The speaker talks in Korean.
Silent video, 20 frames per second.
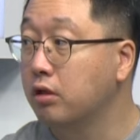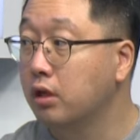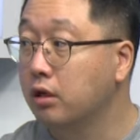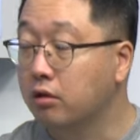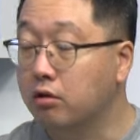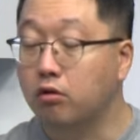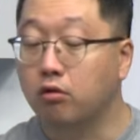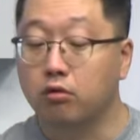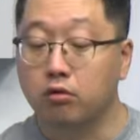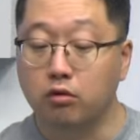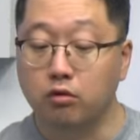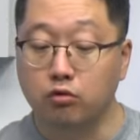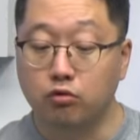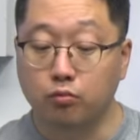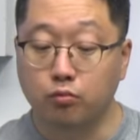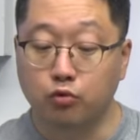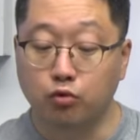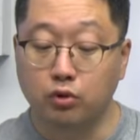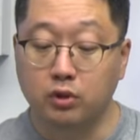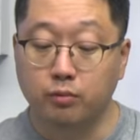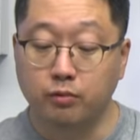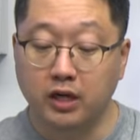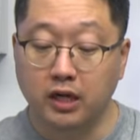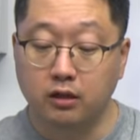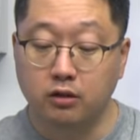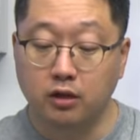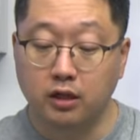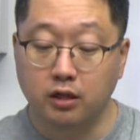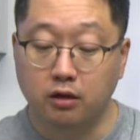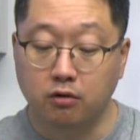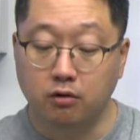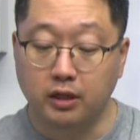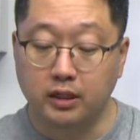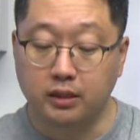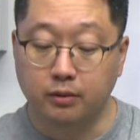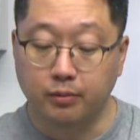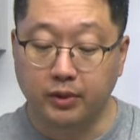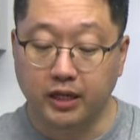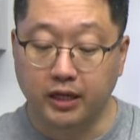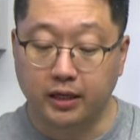그런 것들은 좀 조심을 하셔야 될 것
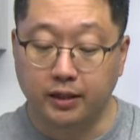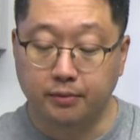같습니다.